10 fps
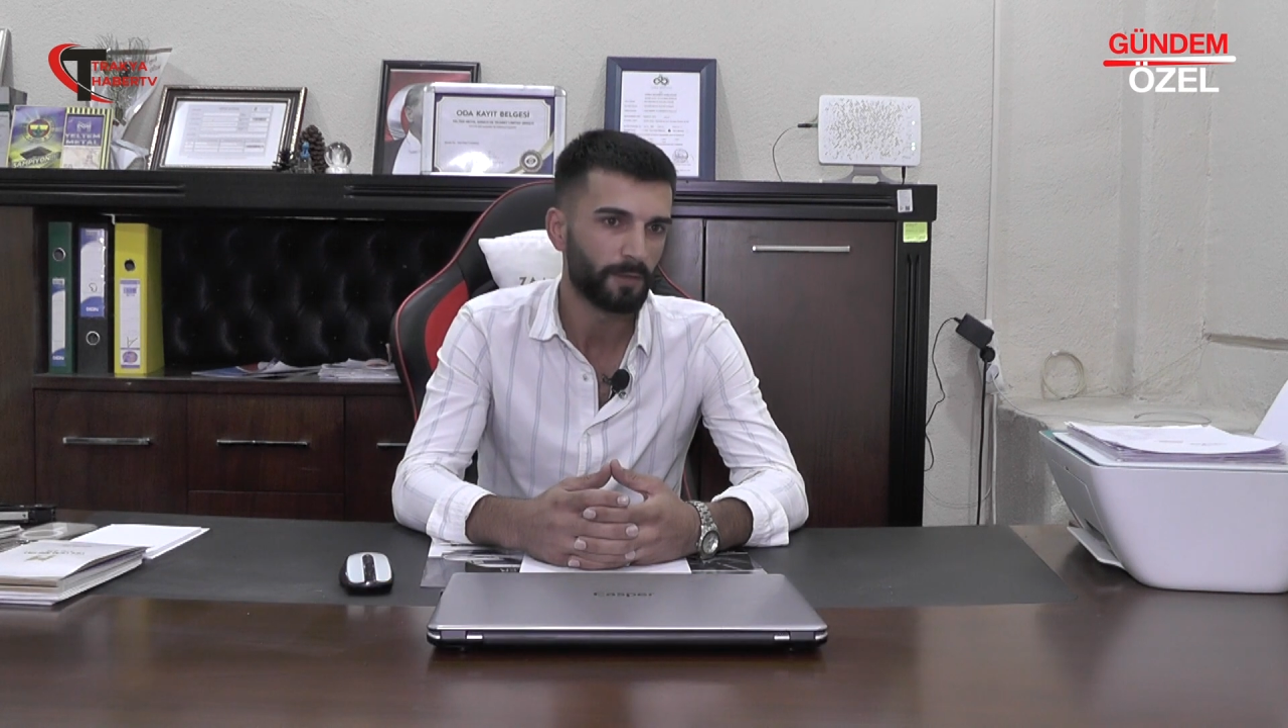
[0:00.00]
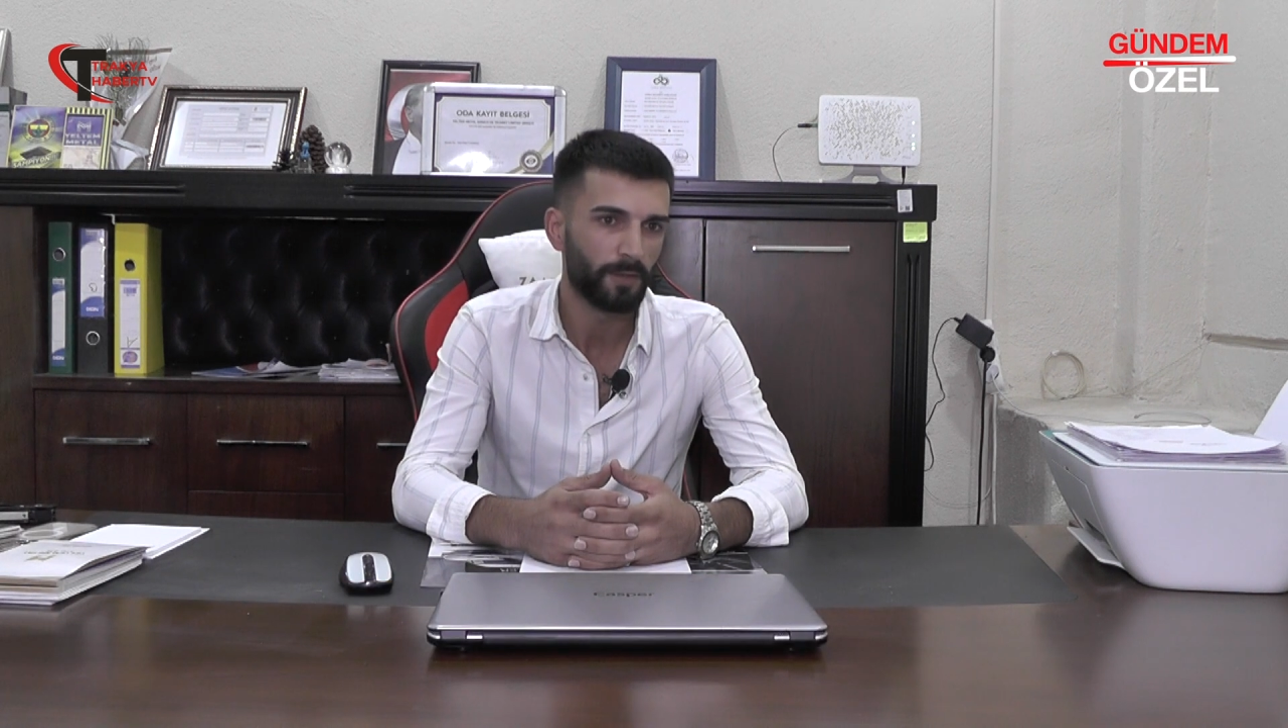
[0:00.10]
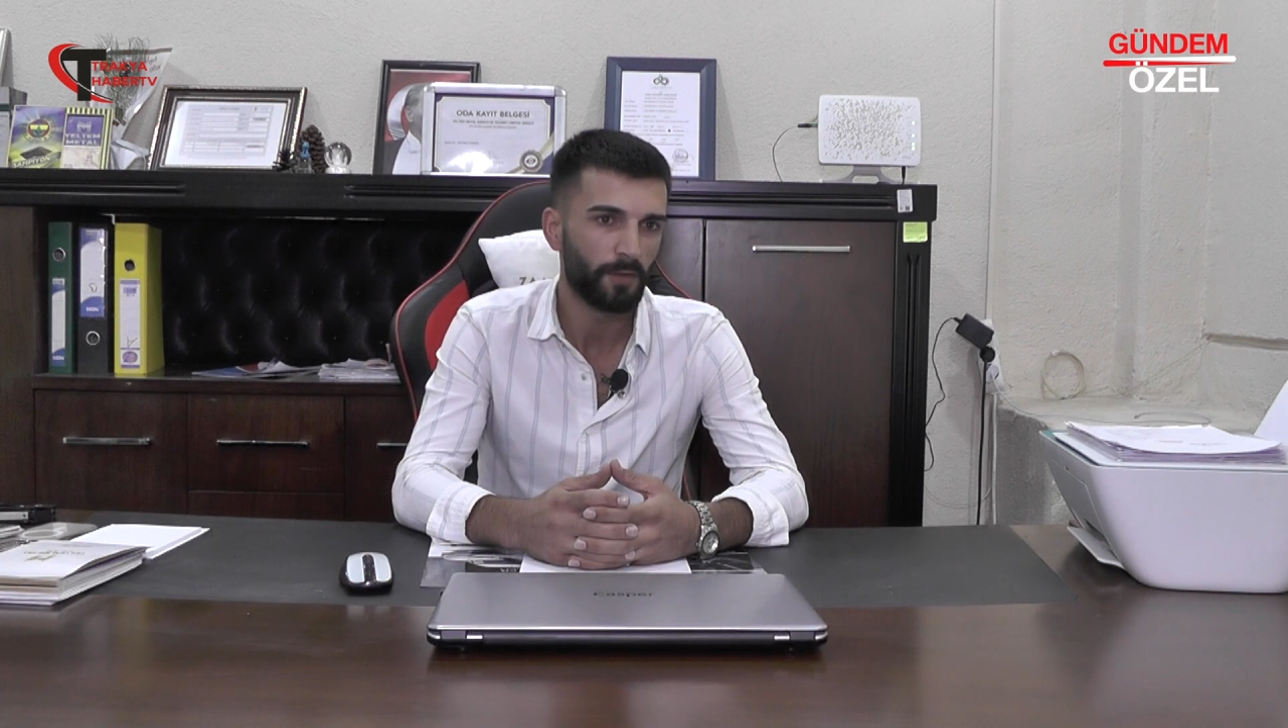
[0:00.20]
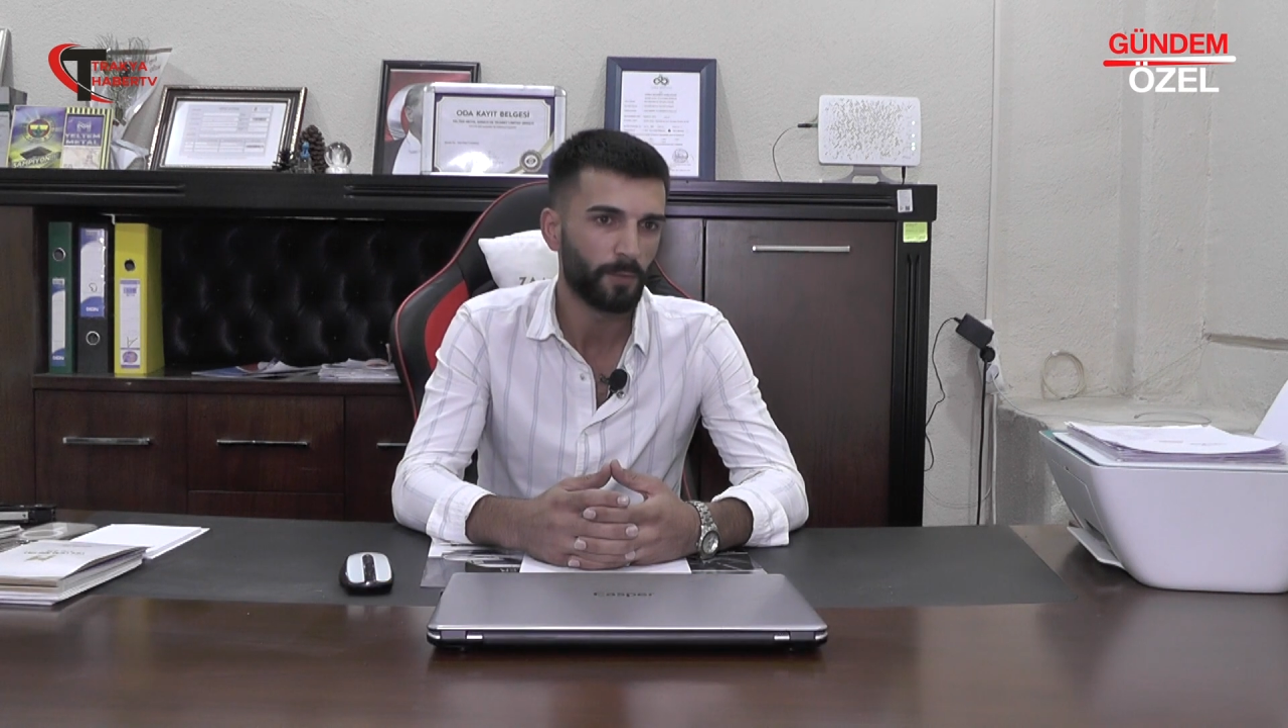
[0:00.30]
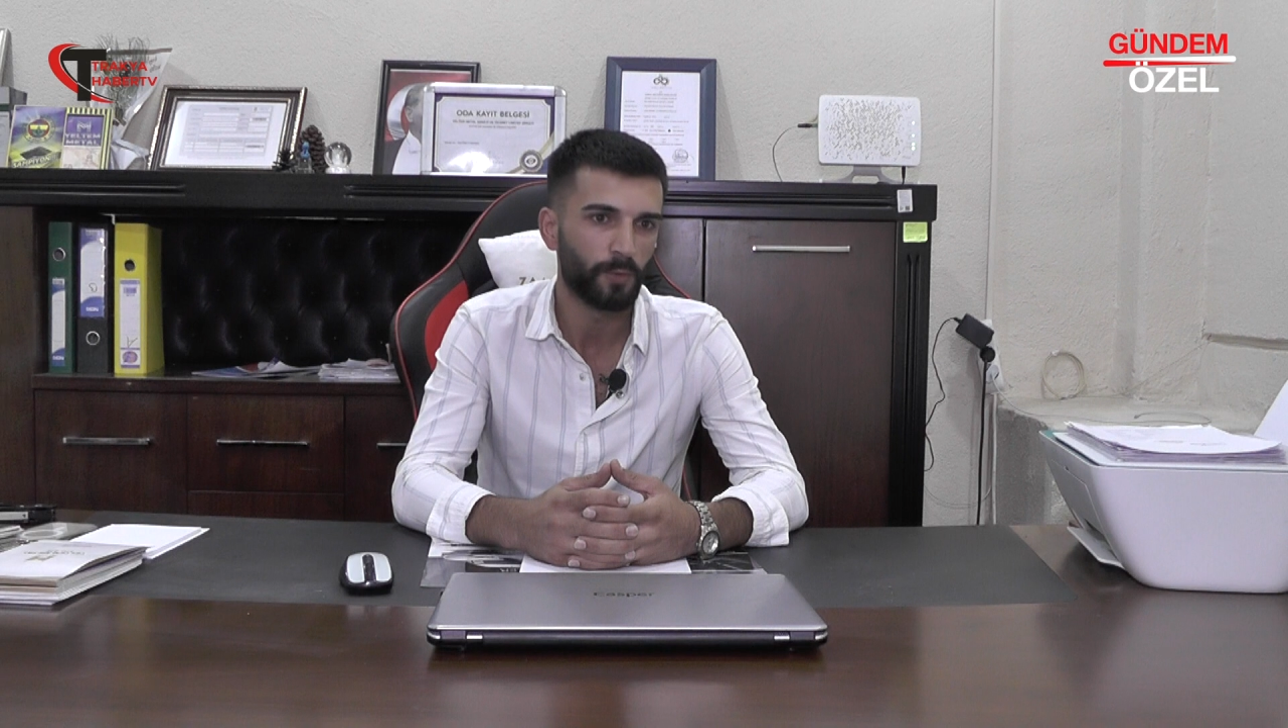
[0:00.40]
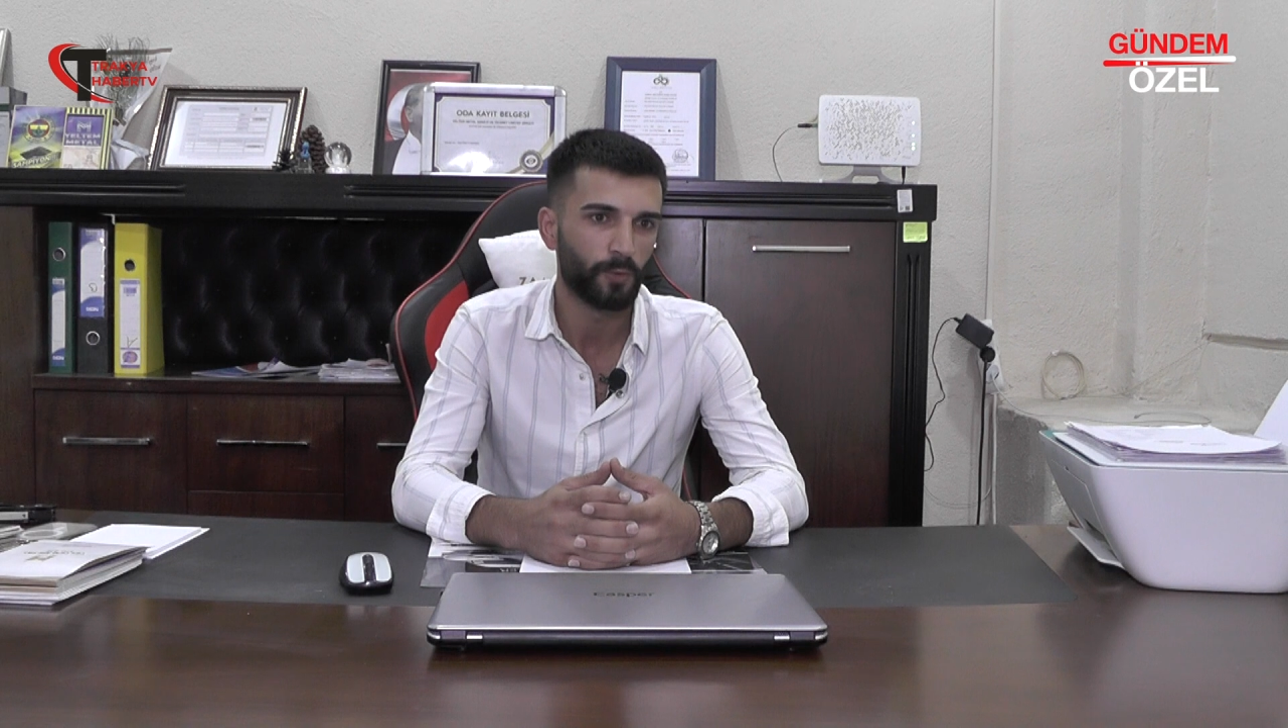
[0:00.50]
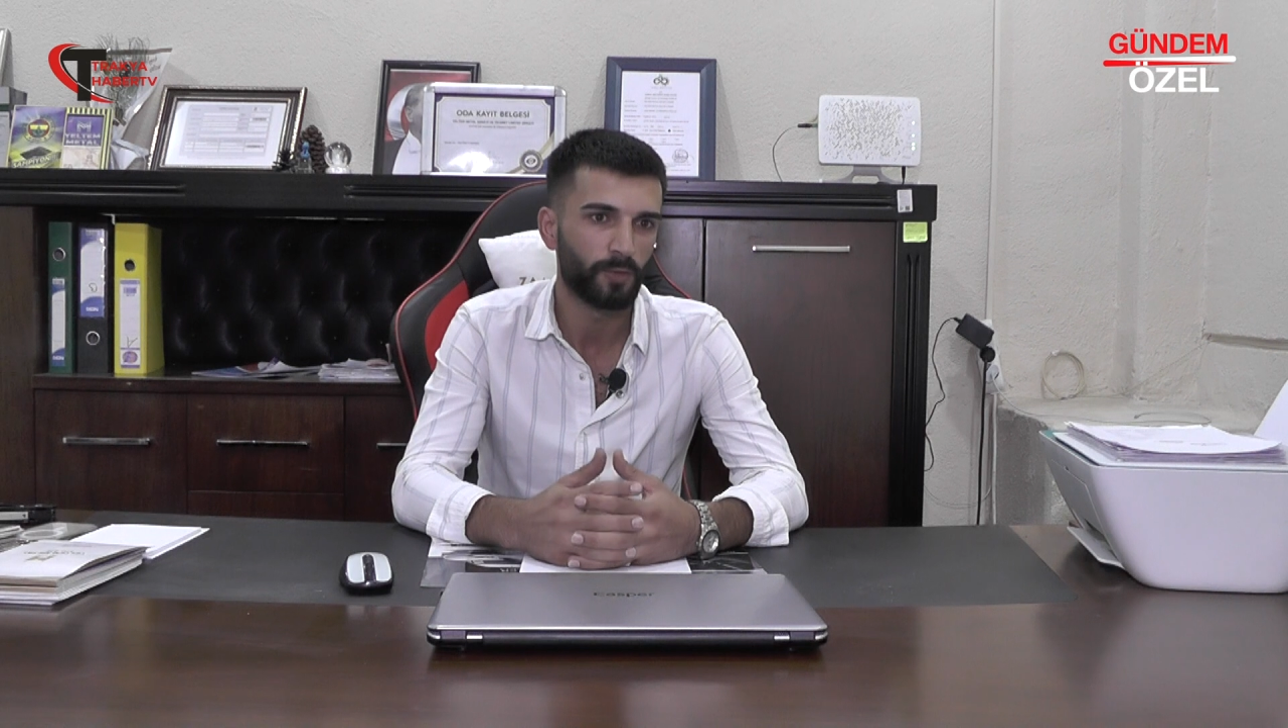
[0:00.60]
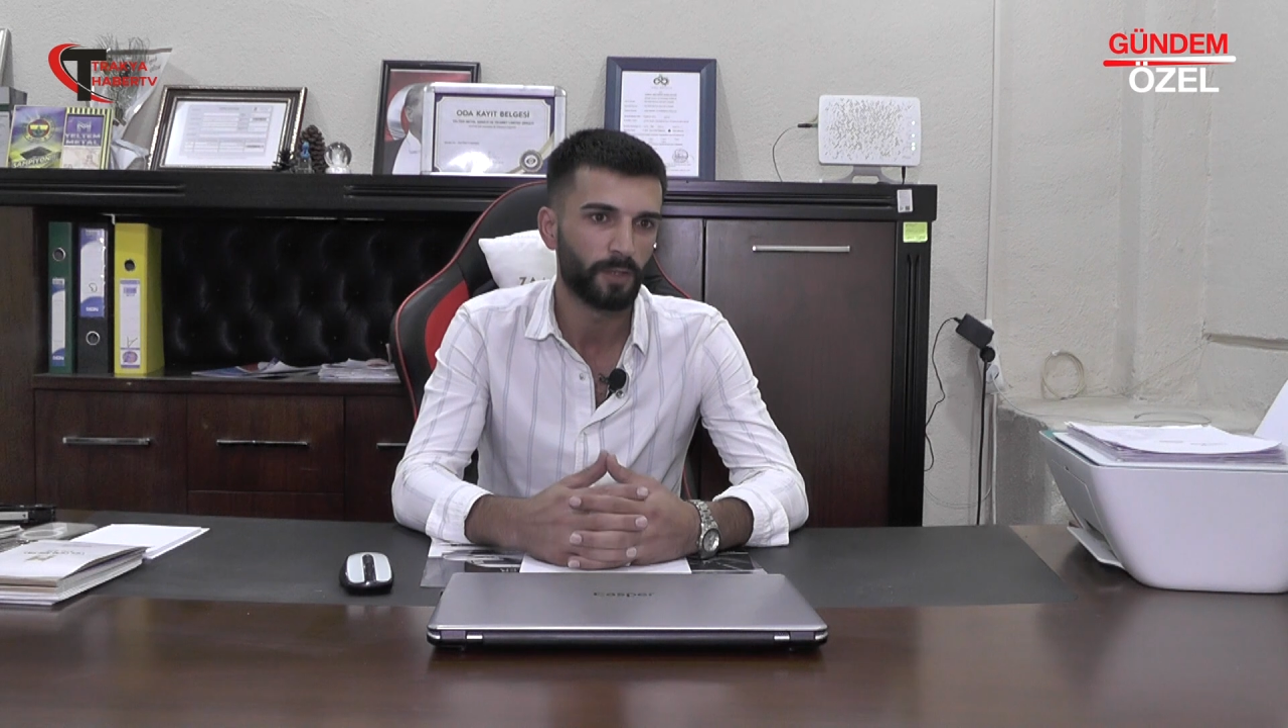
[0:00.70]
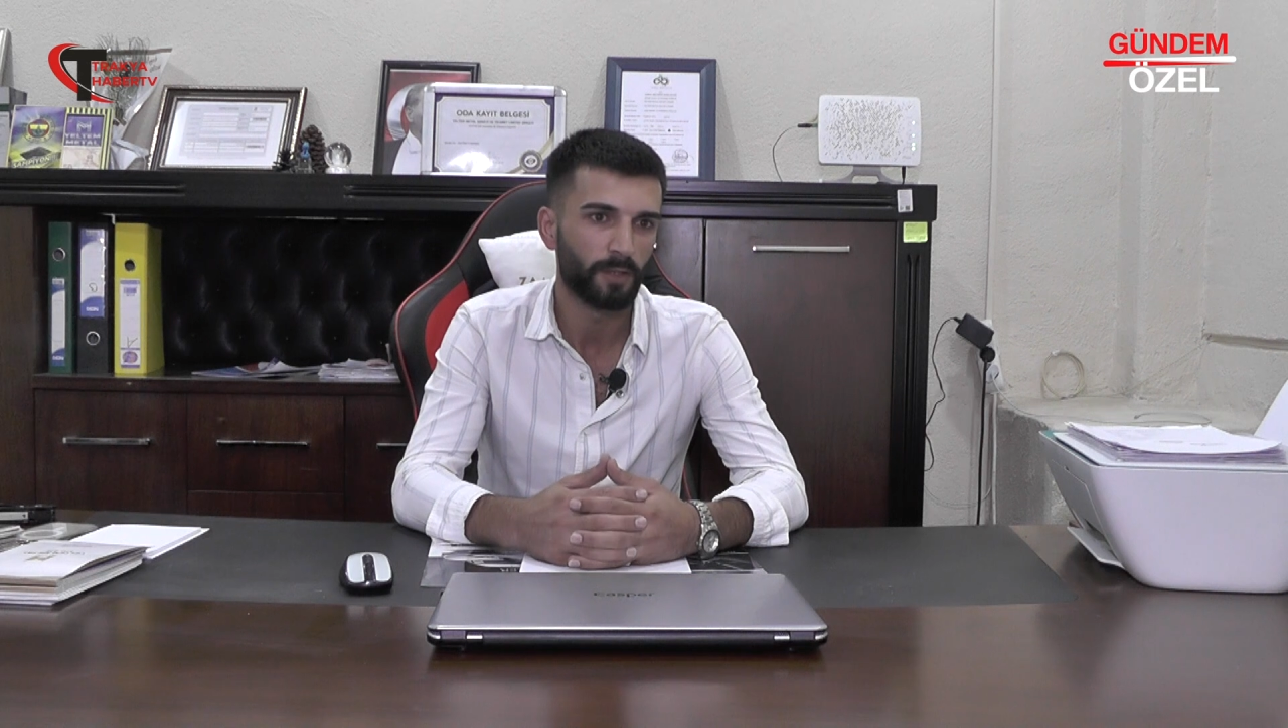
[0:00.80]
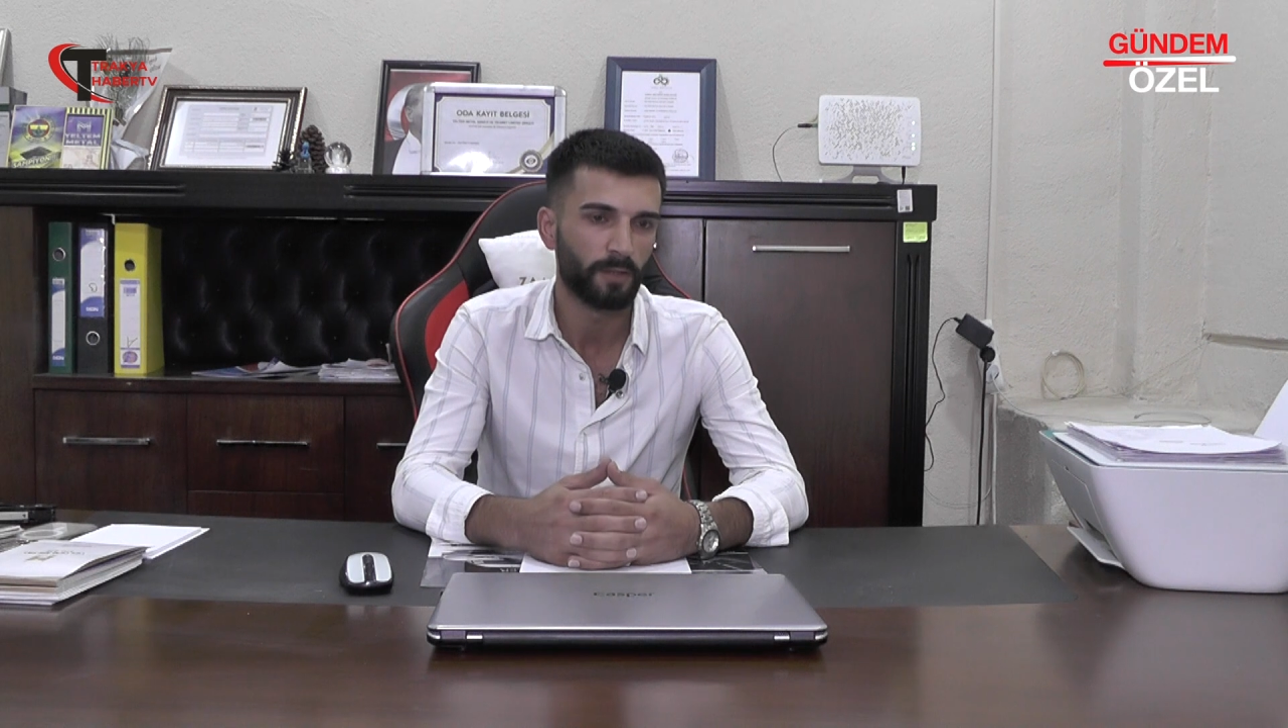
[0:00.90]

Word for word: devam ediyoruz. Evet yani.